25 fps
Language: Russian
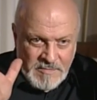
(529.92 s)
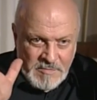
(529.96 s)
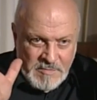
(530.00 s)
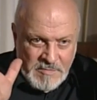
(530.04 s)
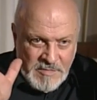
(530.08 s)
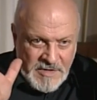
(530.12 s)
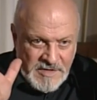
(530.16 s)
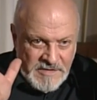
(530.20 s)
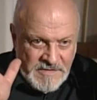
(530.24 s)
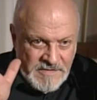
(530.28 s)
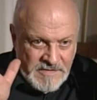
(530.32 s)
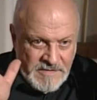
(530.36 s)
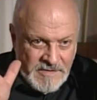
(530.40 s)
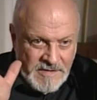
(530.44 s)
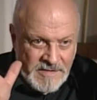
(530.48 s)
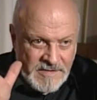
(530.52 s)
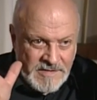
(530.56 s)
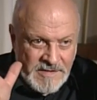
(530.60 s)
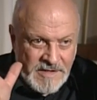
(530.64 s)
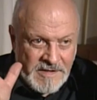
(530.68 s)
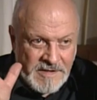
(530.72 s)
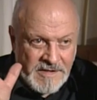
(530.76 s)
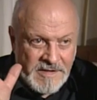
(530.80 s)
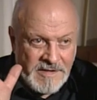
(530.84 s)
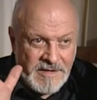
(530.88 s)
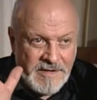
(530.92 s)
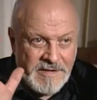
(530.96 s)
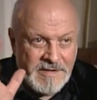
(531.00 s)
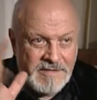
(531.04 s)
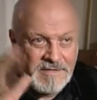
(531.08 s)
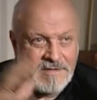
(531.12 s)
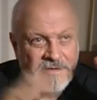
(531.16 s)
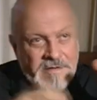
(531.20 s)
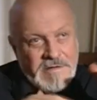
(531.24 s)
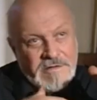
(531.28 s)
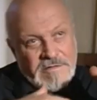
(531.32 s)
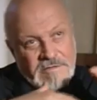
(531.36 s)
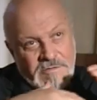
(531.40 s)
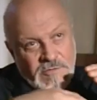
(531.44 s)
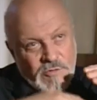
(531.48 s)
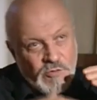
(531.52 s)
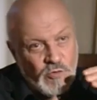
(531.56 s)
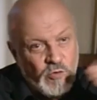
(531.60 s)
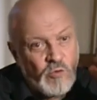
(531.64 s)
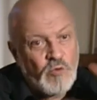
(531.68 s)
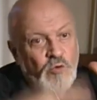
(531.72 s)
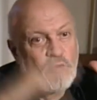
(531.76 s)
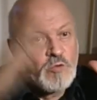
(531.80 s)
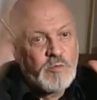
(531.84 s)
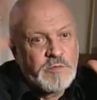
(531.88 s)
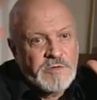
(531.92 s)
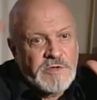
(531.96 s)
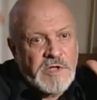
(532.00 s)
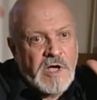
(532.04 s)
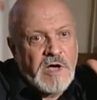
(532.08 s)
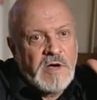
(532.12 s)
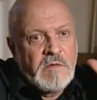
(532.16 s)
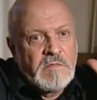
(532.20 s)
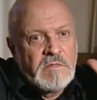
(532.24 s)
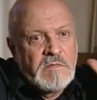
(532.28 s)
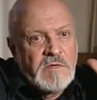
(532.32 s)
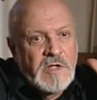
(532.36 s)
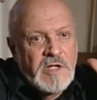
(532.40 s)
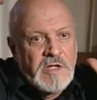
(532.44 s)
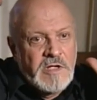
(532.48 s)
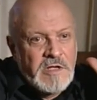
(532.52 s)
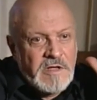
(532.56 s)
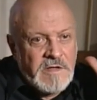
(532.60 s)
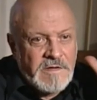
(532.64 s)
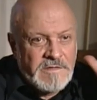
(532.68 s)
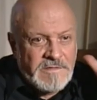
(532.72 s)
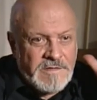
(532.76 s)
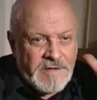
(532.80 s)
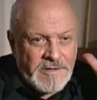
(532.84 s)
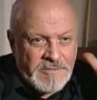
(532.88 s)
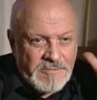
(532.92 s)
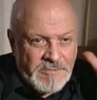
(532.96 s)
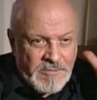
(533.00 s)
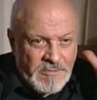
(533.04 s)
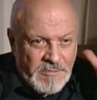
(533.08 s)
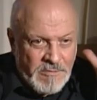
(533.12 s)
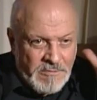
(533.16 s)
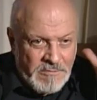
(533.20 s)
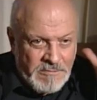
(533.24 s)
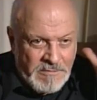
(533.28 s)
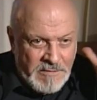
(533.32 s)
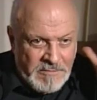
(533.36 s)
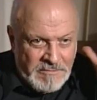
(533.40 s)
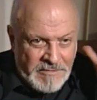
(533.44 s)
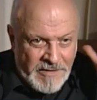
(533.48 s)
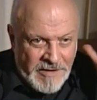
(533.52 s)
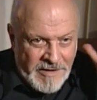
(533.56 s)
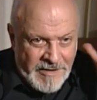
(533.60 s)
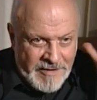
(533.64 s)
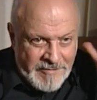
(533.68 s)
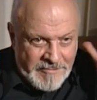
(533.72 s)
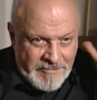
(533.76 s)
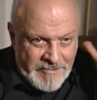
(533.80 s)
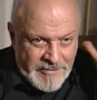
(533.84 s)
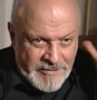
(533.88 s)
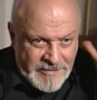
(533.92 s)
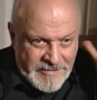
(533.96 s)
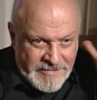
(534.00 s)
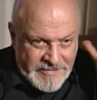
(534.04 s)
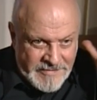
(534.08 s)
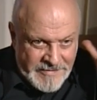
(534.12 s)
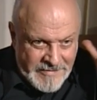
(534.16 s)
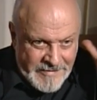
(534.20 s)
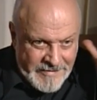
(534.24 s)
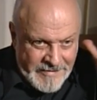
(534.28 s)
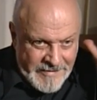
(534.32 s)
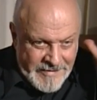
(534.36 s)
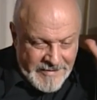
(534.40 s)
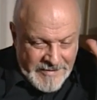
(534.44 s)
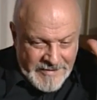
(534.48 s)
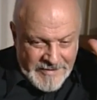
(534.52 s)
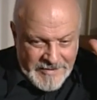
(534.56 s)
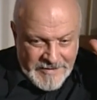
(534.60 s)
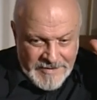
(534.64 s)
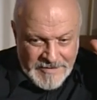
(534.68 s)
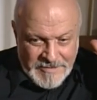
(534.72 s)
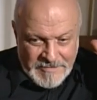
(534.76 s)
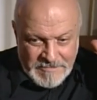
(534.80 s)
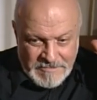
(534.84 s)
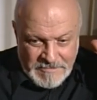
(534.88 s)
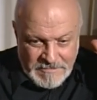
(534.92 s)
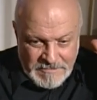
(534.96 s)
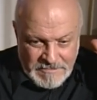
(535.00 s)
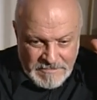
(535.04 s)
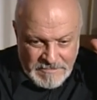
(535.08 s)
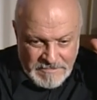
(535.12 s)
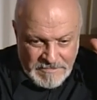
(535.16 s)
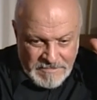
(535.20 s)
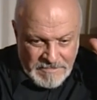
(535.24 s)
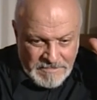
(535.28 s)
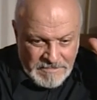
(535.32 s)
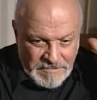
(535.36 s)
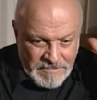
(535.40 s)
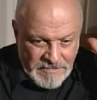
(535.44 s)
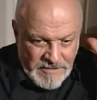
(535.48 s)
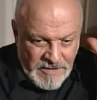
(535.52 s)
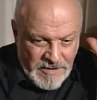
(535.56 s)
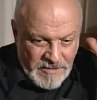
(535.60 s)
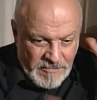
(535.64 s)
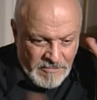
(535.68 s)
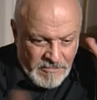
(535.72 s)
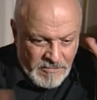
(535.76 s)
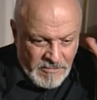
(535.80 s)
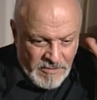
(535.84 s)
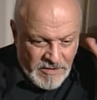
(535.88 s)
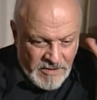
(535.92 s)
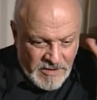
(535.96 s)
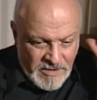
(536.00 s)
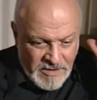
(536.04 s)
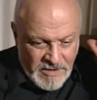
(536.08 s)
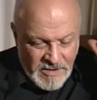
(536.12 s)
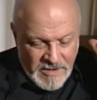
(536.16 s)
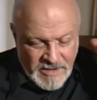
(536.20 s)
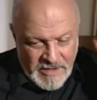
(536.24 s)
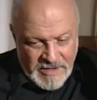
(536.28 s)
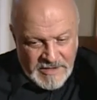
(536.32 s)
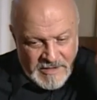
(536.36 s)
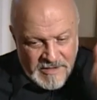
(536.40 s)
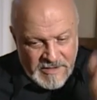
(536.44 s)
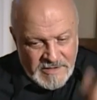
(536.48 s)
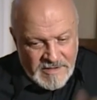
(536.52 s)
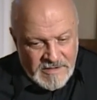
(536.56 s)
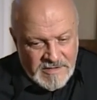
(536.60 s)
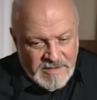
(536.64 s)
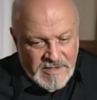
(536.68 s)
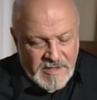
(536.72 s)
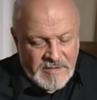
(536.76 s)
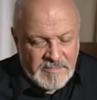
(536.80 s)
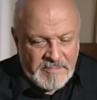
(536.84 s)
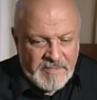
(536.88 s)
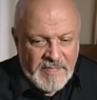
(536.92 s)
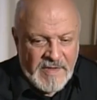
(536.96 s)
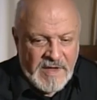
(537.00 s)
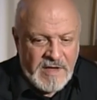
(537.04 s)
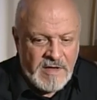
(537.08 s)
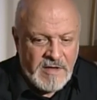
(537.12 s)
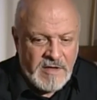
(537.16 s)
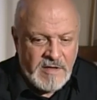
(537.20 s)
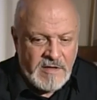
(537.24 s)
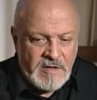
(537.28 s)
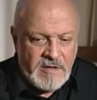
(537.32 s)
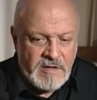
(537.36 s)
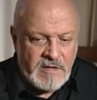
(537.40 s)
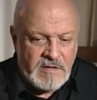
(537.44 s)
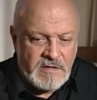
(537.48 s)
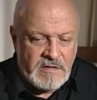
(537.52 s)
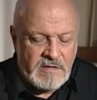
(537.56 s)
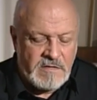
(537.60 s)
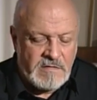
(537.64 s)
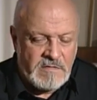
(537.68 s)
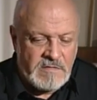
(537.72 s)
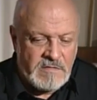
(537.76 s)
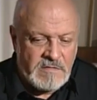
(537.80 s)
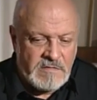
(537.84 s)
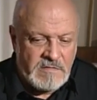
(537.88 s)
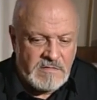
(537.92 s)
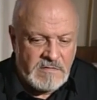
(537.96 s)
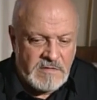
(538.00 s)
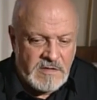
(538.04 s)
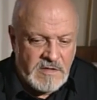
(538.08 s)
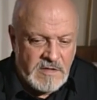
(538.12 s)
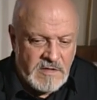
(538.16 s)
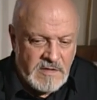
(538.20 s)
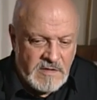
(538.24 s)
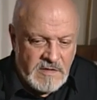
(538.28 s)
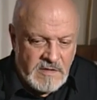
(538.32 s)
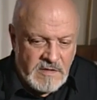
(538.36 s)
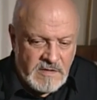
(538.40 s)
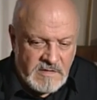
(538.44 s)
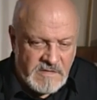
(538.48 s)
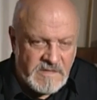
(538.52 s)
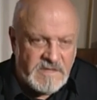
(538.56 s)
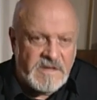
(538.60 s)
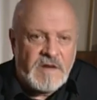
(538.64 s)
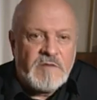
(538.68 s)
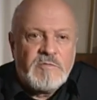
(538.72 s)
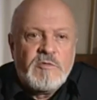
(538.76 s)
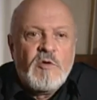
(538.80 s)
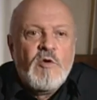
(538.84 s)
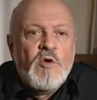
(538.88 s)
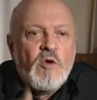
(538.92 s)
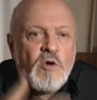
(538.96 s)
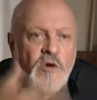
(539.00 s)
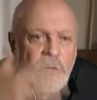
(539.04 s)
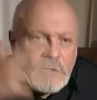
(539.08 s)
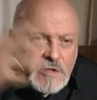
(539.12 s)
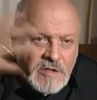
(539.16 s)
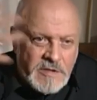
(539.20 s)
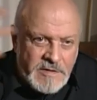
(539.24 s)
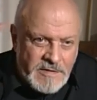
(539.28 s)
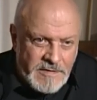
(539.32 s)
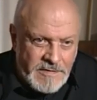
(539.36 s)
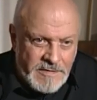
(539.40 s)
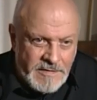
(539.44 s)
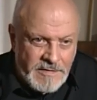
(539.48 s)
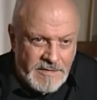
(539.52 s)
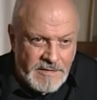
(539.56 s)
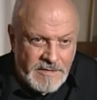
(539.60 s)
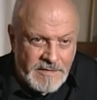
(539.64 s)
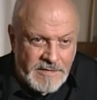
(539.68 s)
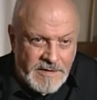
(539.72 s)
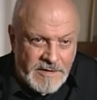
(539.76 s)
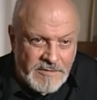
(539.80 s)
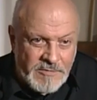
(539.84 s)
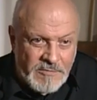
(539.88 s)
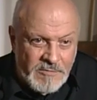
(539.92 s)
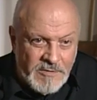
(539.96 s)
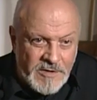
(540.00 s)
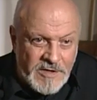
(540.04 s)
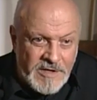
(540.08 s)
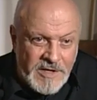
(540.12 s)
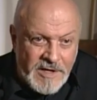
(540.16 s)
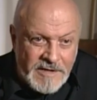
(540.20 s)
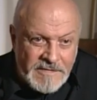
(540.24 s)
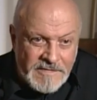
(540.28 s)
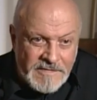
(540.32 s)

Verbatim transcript: почти такие. Такой клуб там, из которого вываливается э, герой, героиня там. Э, завод, который я